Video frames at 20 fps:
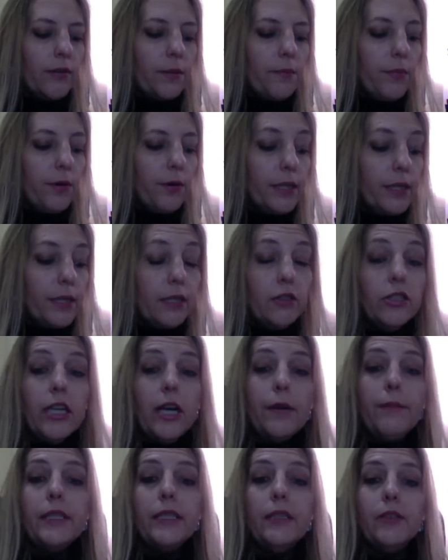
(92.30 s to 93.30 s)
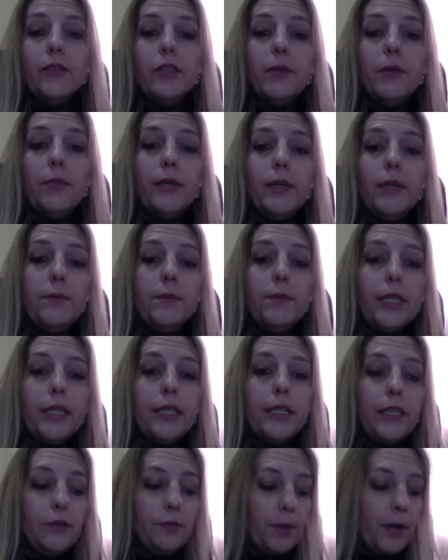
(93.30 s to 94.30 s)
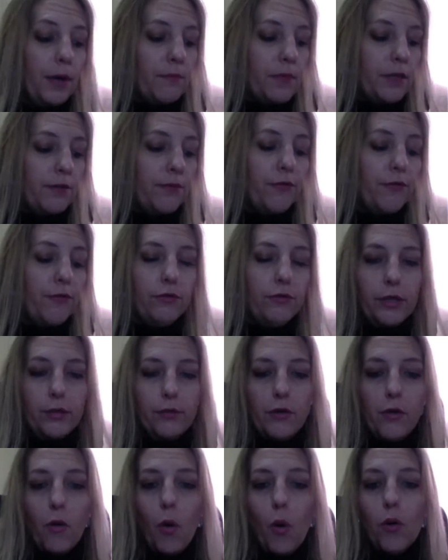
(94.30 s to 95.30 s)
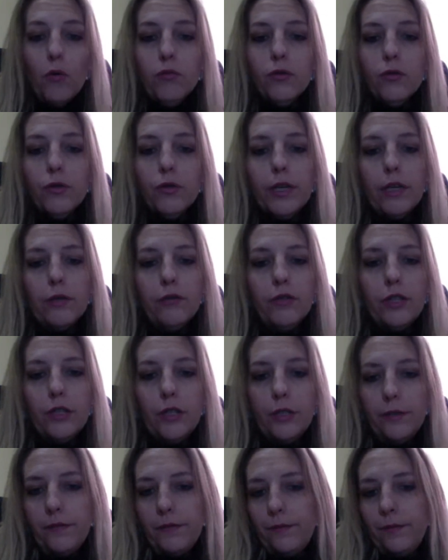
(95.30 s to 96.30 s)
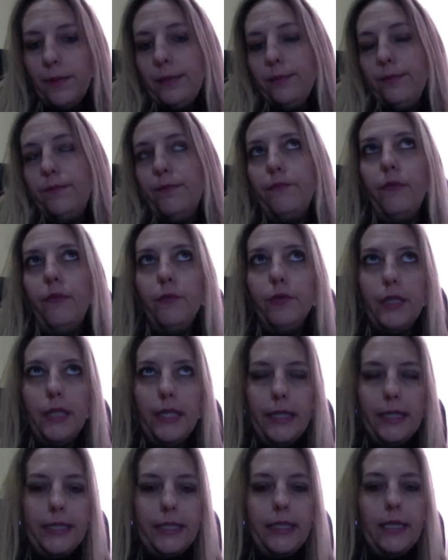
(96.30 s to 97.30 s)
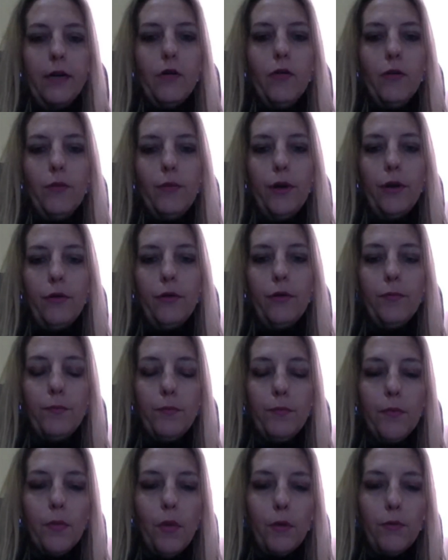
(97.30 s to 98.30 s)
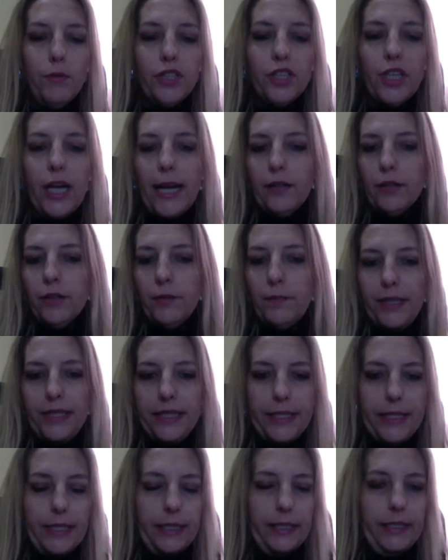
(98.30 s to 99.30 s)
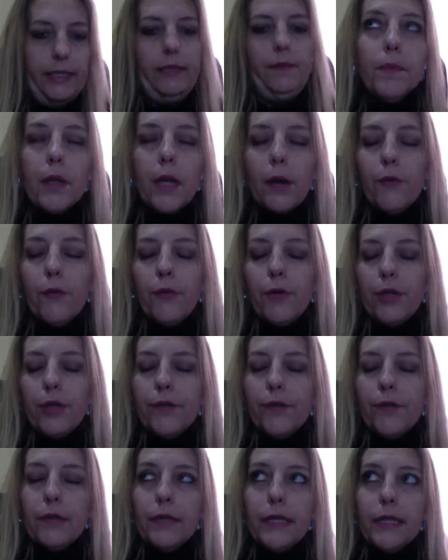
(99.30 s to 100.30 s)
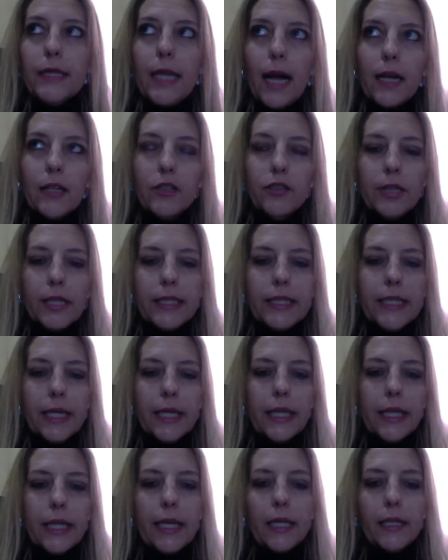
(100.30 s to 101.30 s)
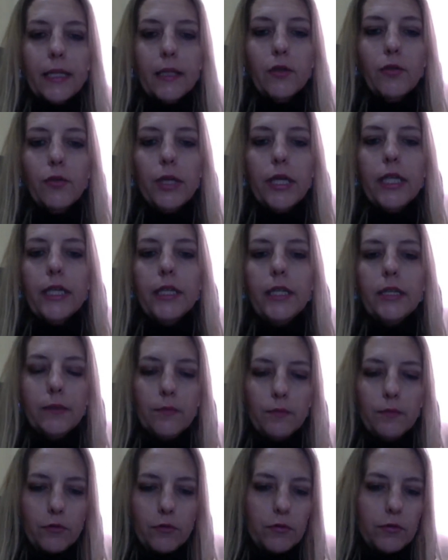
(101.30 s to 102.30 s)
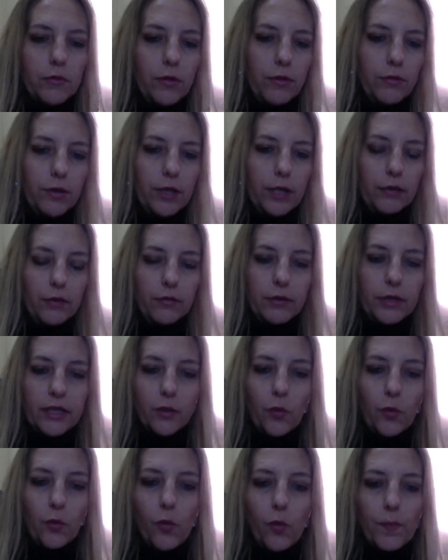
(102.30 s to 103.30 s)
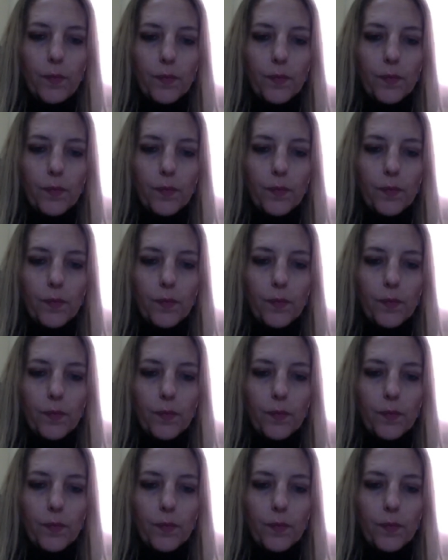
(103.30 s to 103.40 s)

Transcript: é importante, é, mas eu acho que o mais importante para mim foi o encontro que eu tive, vamos dizer assim, com o meu objeto de pesquisa. Eu fui fazer um estágio na Secretaria de Turismo do Rio Grande do Sul